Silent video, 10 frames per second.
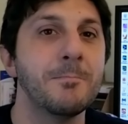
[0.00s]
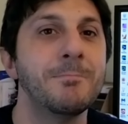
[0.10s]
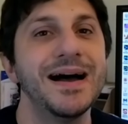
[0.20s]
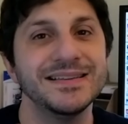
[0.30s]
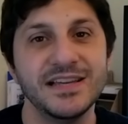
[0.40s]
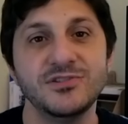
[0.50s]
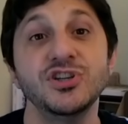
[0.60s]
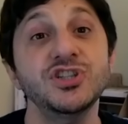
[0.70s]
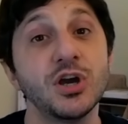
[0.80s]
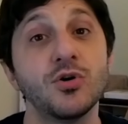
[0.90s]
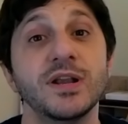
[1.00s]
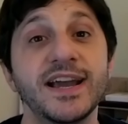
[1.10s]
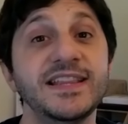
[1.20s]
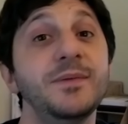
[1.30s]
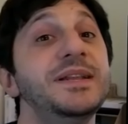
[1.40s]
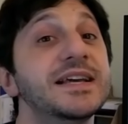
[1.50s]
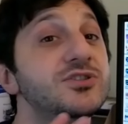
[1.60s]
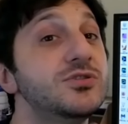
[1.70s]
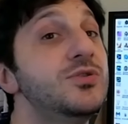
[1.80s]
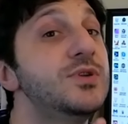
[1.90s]
ma si agisce con la ketamina
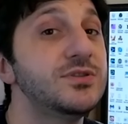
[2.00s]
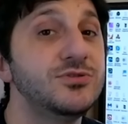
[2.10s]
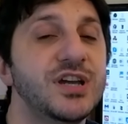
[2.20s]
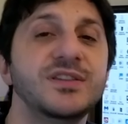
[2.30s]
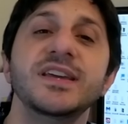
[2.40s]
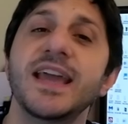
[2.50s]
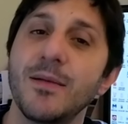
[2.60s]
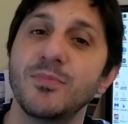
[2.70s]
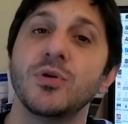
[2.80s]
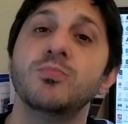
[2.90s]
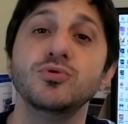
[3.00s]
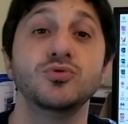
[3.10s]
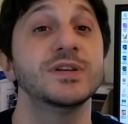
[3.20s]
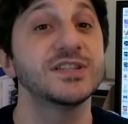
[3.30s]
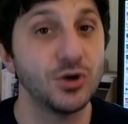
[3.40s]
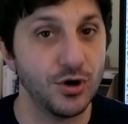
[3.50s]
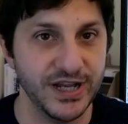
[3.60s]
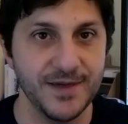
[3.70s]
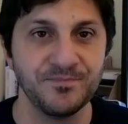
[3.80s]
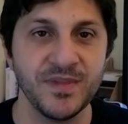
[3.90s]
solo in quei soggetti che abbiano appunto una
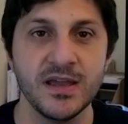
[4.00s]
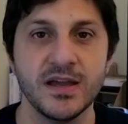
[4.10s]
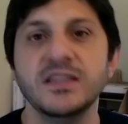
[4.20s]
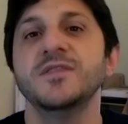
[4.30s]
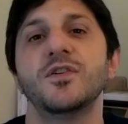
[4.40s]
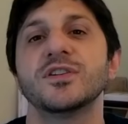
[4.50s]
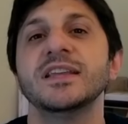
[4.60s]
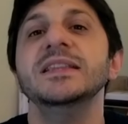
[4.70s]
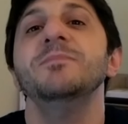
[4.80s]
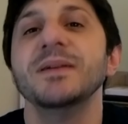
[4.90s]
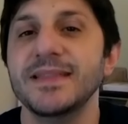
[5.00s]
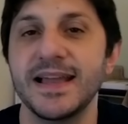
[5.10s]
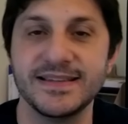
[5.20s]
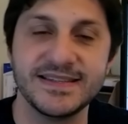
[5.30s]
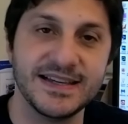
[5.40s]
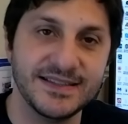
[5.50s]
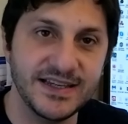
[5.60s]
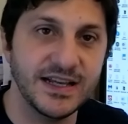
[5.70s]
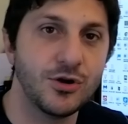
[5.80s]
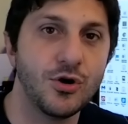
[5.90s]
storia di forte dipendenza
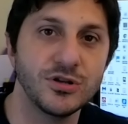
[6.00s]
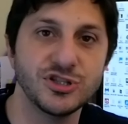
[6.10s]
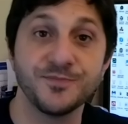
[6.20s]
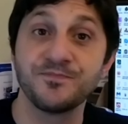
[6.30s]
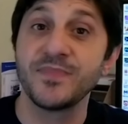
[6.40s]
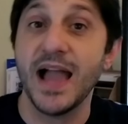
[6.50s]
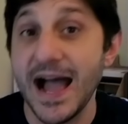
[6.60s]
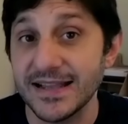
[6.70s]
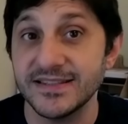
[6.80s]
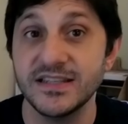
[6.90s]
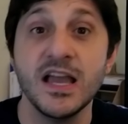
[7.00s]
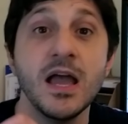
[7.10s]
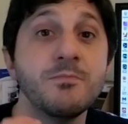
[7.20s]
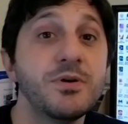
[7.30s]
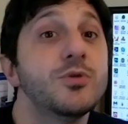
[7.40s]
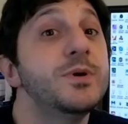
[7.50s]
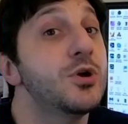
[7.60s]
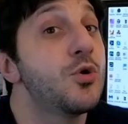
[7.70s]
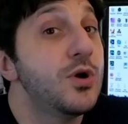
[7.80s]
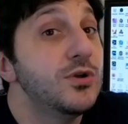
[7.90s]
dagli alcolici. Anzi,
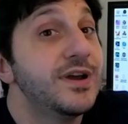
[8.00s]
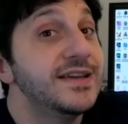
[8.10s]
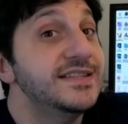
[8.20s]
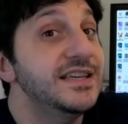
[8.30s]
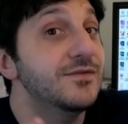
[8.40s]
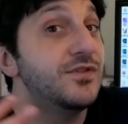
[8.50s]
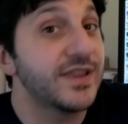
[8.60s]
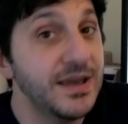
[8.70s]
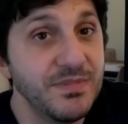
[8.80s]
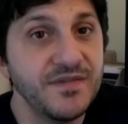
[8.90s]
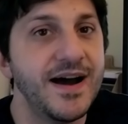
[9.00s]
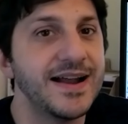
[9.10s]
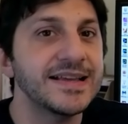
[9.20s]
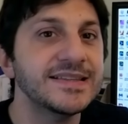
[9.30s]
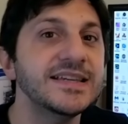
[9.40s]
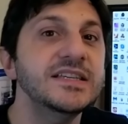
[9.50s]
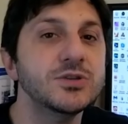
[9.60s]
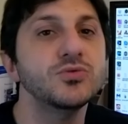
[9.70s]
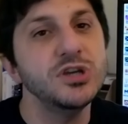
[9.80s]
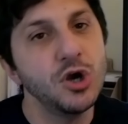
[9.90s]
perlomeno è quello che si vorrebbe fare se gli
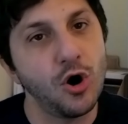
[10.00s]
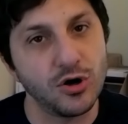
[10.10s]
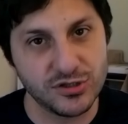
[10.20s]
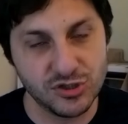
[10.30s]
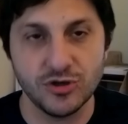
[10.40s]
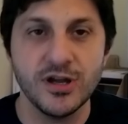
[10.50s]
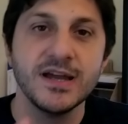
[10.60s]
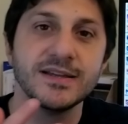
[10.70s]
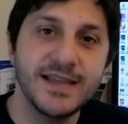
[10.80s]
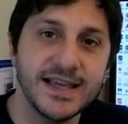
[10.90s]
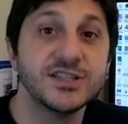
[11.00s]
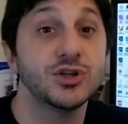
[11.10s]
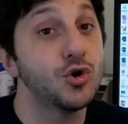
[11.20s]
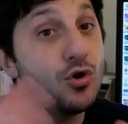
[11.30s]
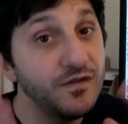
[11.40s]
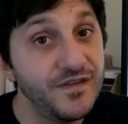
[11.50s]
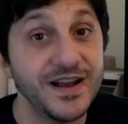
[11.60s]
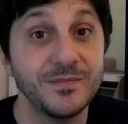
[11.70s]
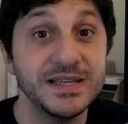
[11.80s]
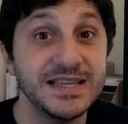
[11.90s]
studi in corso dessero
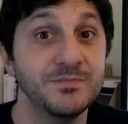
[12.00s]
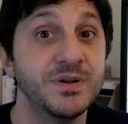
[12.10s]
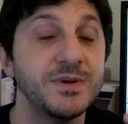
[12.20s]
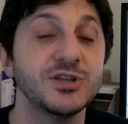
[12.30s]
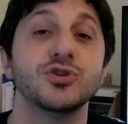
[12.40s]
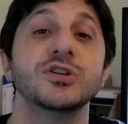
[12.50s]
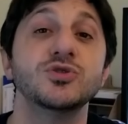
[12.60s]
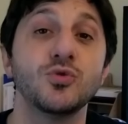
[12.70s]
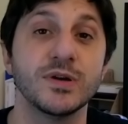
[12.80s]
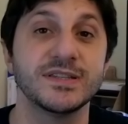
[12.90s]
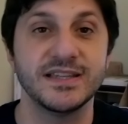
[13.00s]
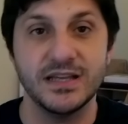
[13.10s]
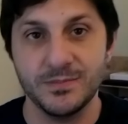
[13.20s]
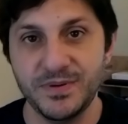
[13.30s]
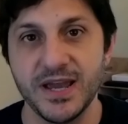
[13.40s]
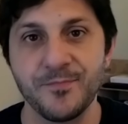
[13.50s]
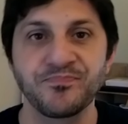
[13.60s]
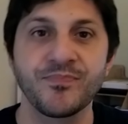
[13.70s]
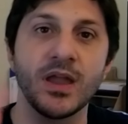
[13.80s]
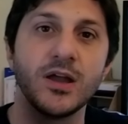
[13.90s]
conferme sempre maggiori su questa terapia.
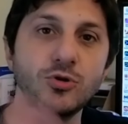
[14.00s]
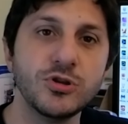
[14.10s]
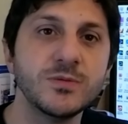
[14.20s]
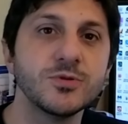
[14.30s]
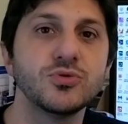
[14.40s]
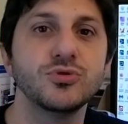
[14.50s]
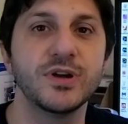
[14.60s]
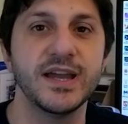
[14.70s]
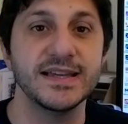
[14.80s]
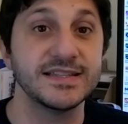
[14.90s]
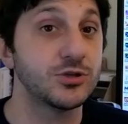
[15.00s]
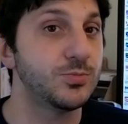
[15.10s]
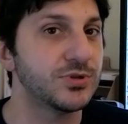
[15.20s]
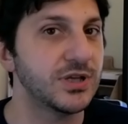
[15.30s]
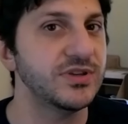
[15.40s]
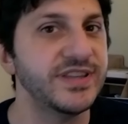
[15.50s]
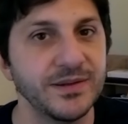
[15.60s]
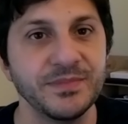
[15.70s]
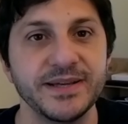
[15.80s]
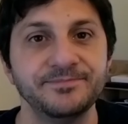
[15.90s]
L'ultimo studio che è stato portato a
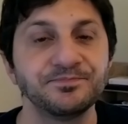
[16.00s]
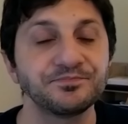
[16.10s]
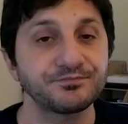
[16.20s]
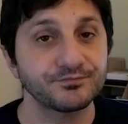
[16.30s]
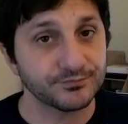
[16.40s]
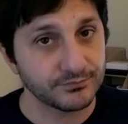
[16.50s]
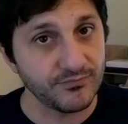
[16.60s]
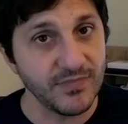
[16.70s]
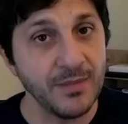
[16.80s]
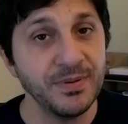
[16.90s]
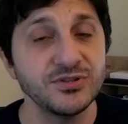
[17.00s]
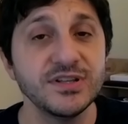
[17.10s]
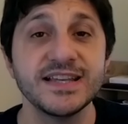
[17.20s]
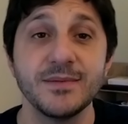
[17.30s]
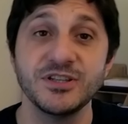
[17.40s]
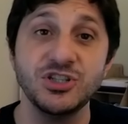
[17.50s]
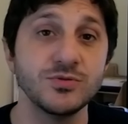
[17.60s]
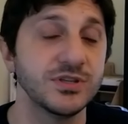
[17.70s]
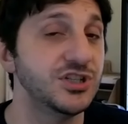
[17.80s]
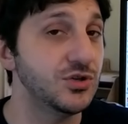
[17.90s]
termine ha preso in esame
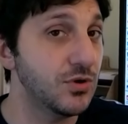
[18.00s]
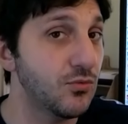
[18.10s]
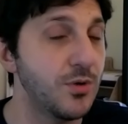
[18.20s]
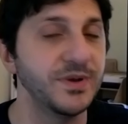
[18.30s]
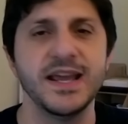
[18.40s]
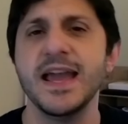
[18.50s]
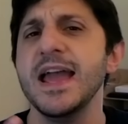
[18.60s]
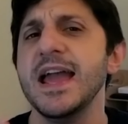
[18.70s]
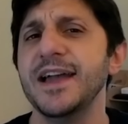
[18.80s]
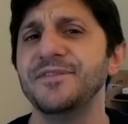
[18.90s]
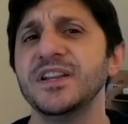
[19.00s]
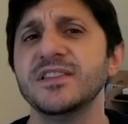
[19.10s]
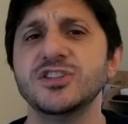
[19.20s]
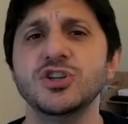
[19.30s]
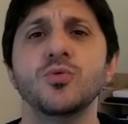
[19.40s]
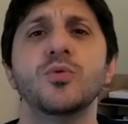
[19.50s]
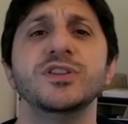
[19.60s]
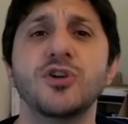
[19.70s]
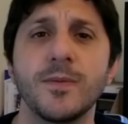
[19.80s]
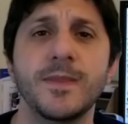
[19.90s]
55 uomini e
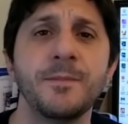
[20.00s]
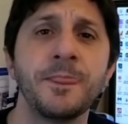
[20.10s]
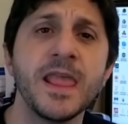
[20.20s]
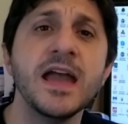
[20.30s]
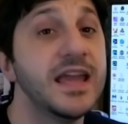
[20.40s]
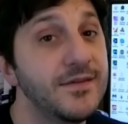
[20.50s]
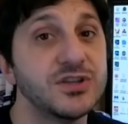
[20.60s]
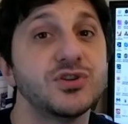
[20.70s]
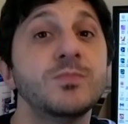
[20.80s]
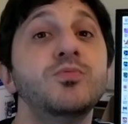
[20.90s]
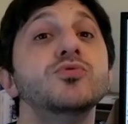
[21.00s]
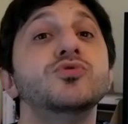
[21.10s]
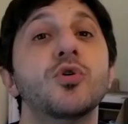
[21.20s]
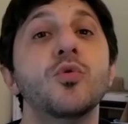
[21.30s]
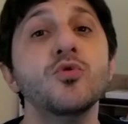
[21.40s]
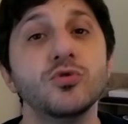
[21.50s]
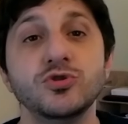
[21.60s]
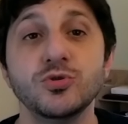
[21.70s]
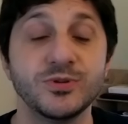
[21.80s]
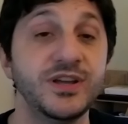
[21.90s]
35 donne che avessero appunto un
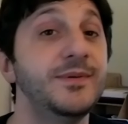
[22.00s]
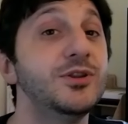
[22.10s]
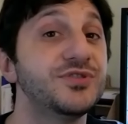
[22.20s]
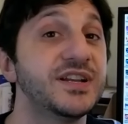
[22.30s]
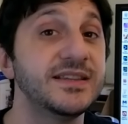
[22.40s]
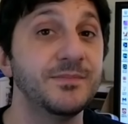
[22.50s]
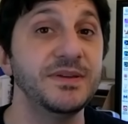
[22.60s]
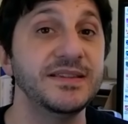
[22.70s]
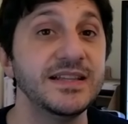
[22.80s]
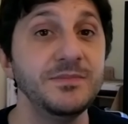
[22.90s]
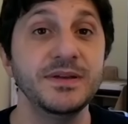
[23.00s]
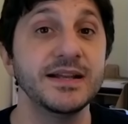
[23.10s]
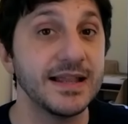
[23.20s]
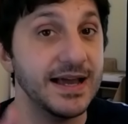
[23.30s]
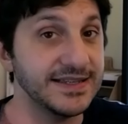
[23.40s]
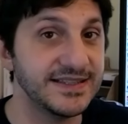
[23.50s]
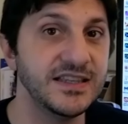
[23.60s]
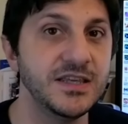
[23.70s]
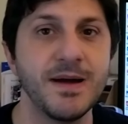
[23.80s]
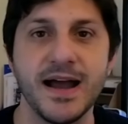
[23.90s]
consumo di almeno 30 pinte di birra a
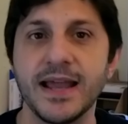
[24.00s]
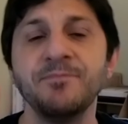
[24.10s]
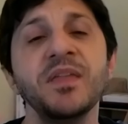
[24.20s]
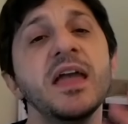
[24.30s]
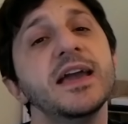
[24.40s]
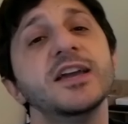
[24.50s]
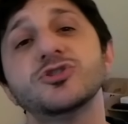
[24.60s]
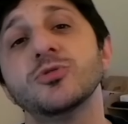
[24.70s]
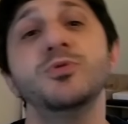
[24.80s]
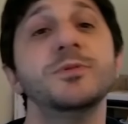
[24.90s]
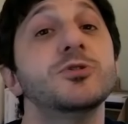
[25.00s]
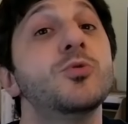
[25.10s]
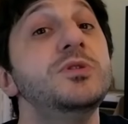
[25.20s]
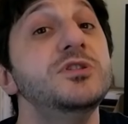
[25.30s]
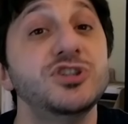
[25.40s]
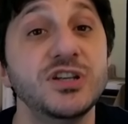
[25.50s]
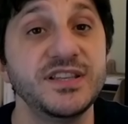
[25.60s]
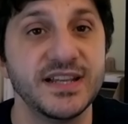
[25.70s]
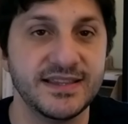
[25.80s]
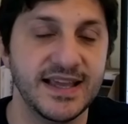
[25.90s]
settimana, che sono più o meno 15
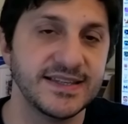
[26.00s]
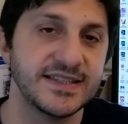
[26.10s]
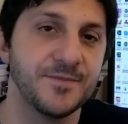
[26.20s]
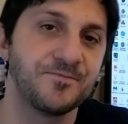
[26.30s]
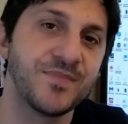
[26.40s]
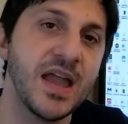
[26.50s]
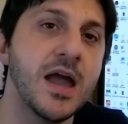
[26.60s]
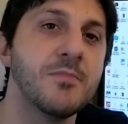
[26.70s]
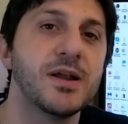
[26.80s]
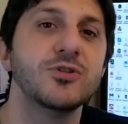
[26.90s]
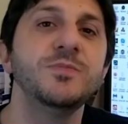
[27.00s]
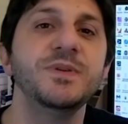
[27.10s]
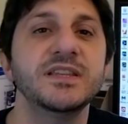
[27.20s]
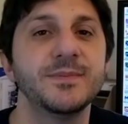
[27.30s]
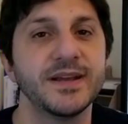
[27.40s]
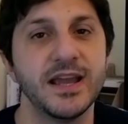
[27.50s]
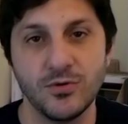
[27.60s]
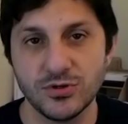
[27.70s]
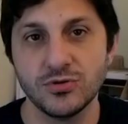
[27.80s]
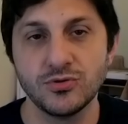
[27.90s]
litri a testa. Parlo di pinte perché
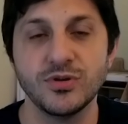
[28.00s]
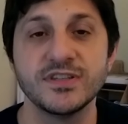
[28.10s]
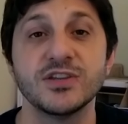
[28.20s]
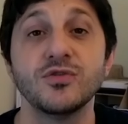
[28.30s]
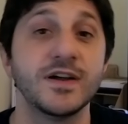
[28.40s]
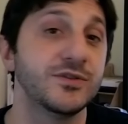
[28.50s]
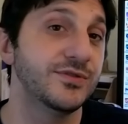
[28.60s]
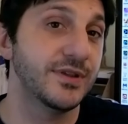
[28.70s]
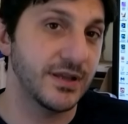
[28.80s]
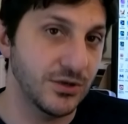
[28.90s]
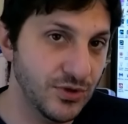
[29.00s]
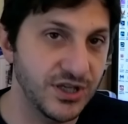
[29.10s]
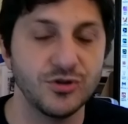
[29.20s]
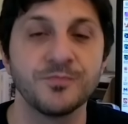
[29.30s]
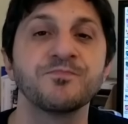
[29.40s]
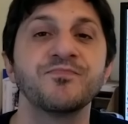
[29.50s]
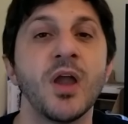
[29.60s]
questo studio è stato fatto nel Regno Unito.